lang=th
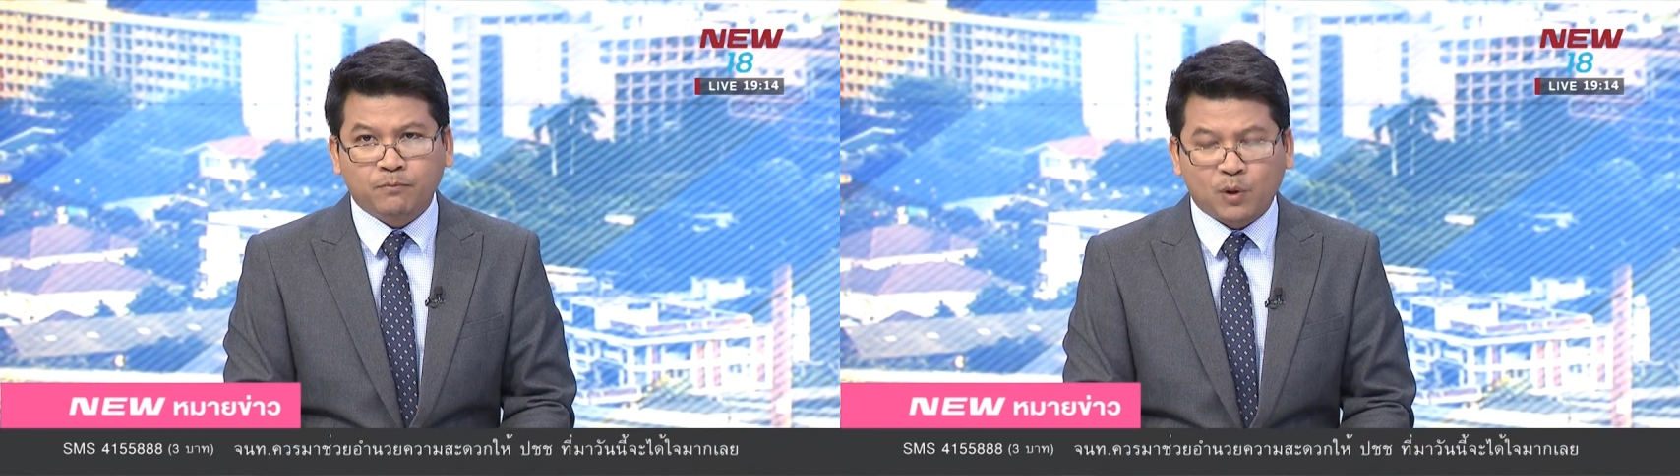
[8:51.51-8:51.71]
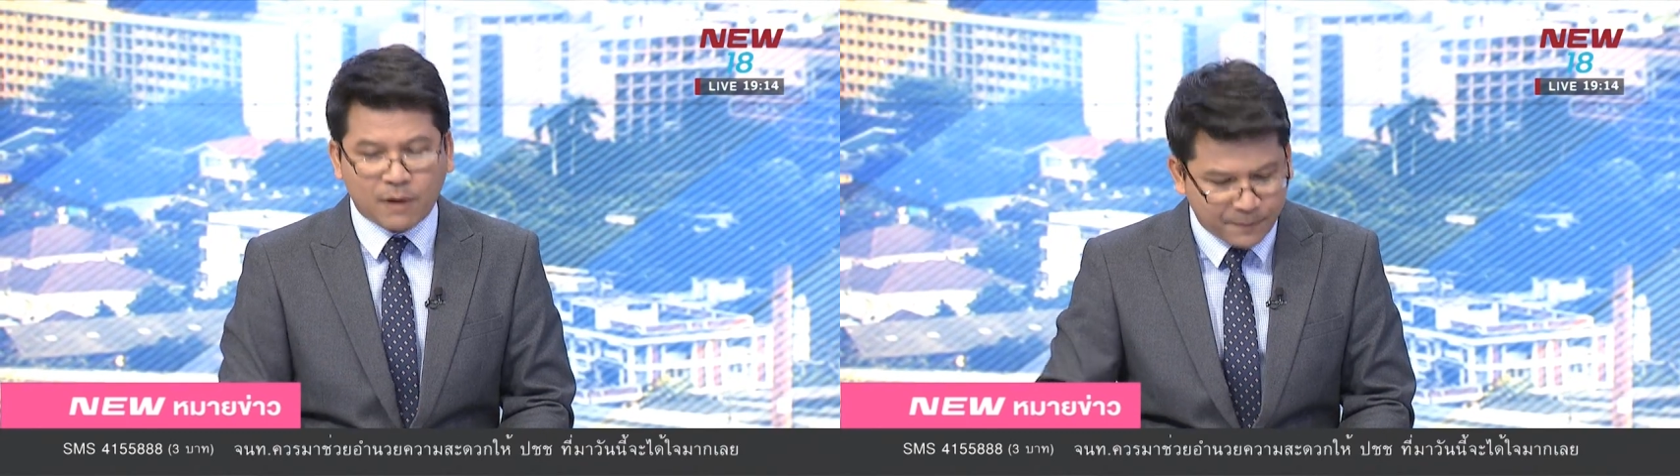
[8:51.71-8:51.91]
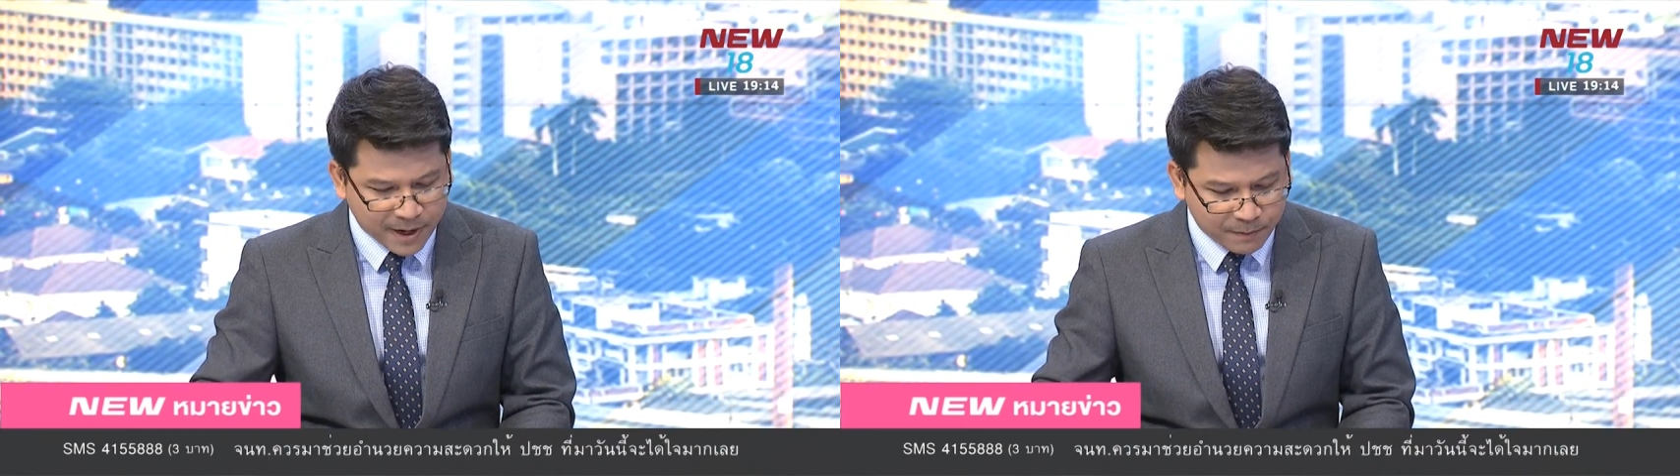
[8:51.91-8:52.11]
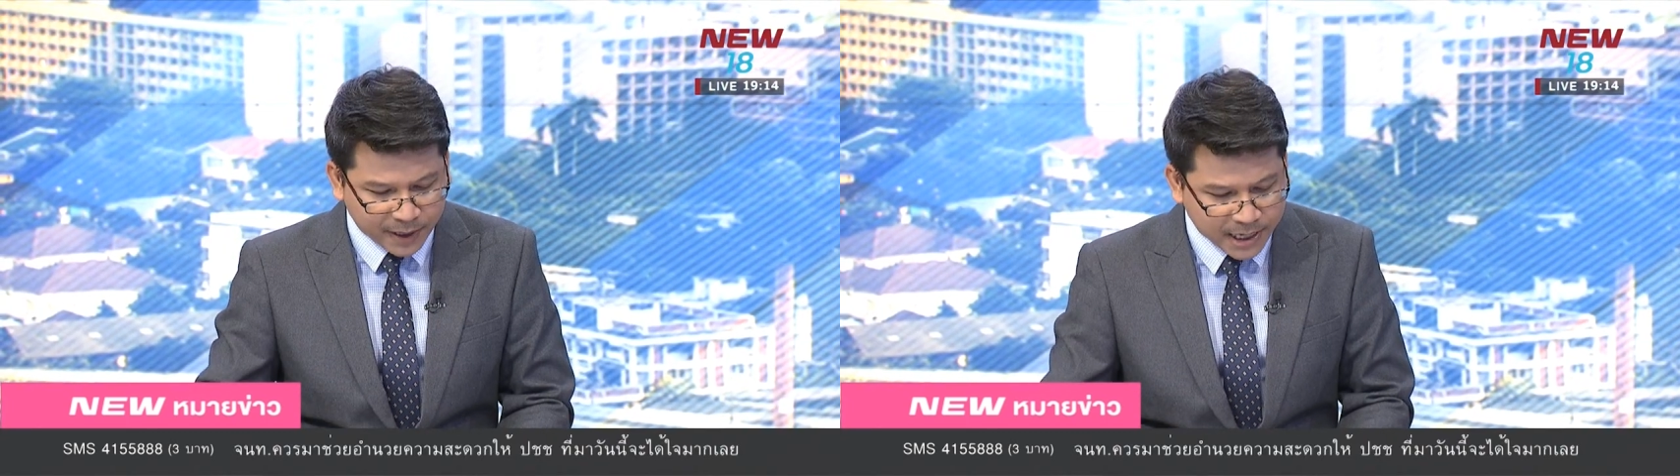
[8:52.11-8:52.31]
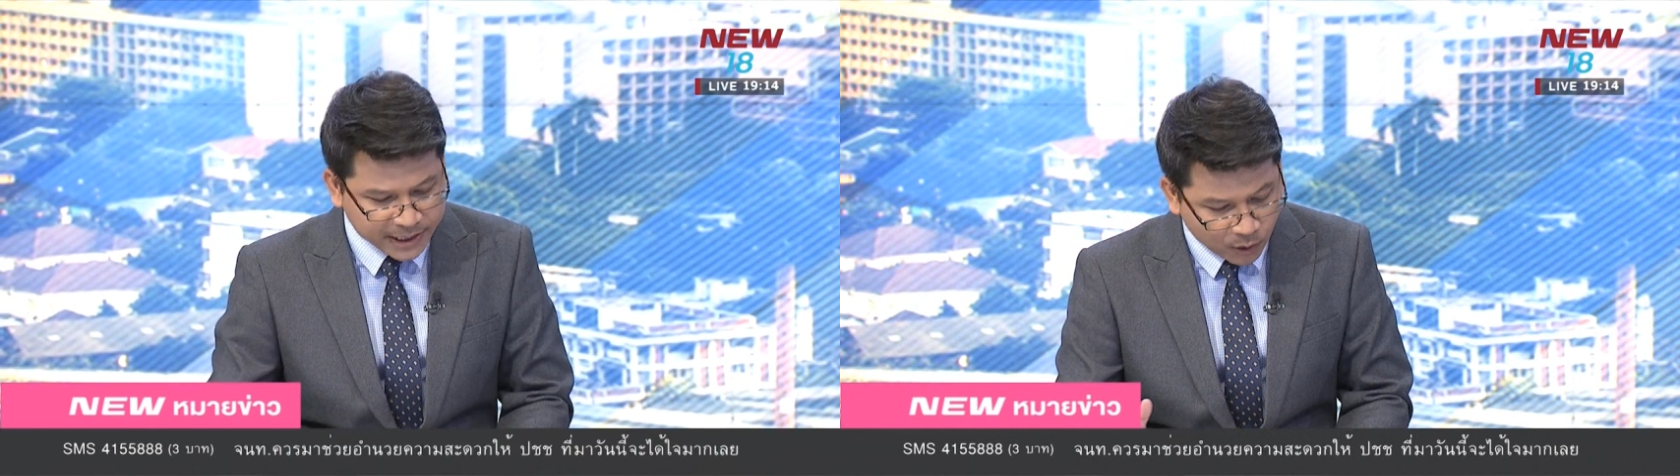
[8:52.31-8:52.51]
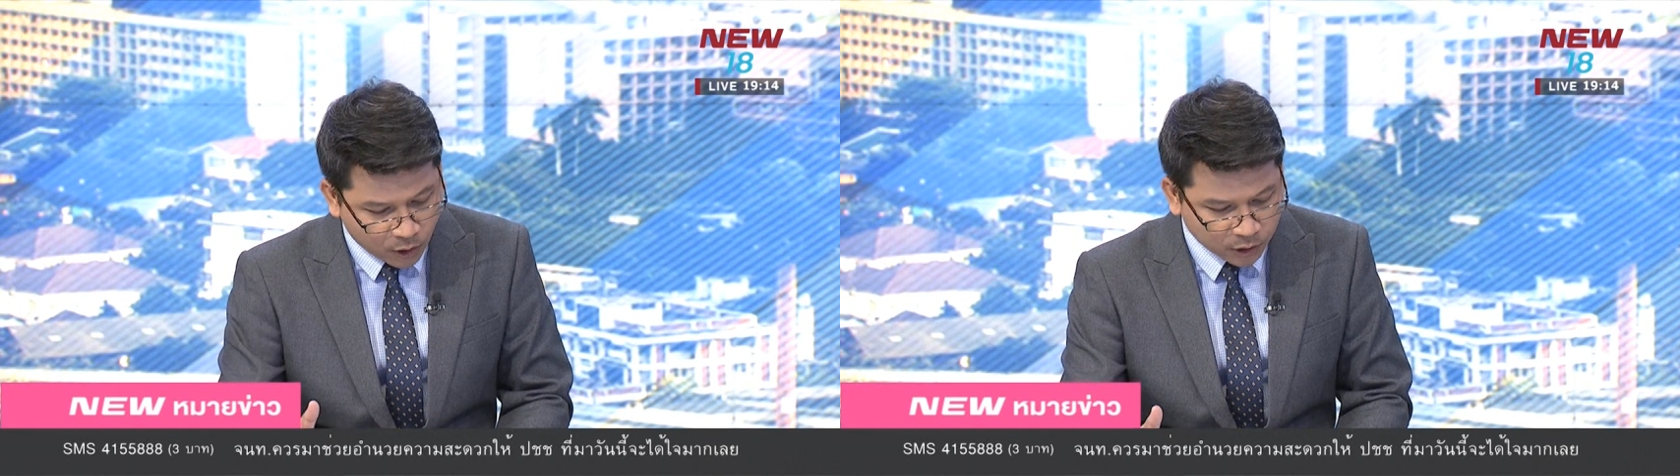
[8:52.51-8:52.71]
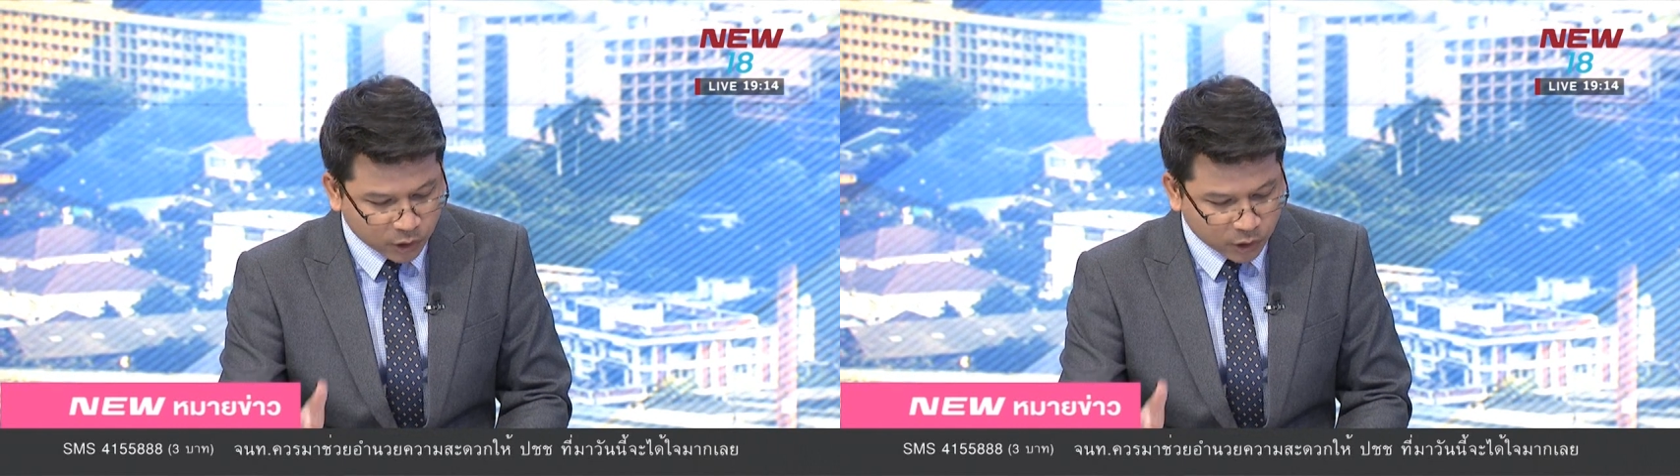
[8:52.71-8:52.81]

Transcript: เพราะว่าเป็นประเด็นเกี่ยวข้องโด